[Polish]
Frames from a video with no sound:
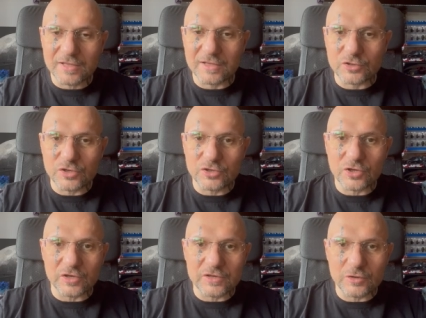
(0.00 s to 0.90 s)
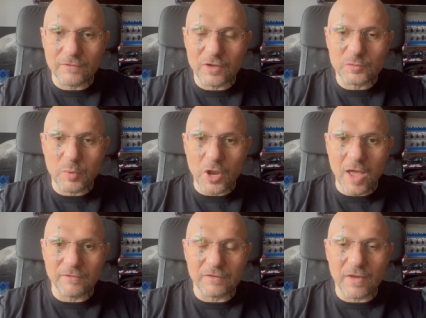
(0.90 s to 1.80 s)
zaczniecie rysować,
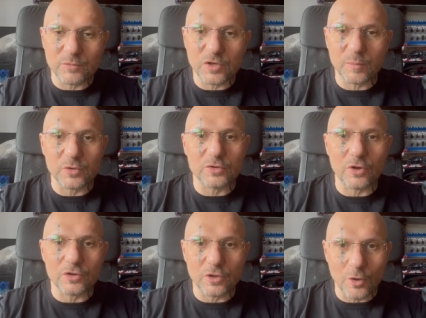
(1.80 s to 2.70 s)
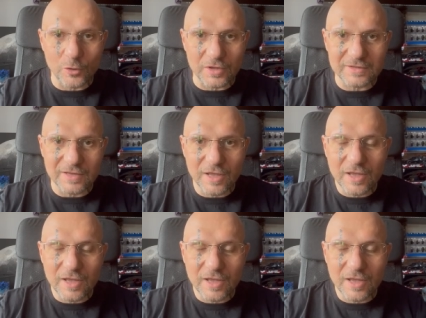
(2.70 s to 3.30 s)
pojawi wam się pozorny koniec.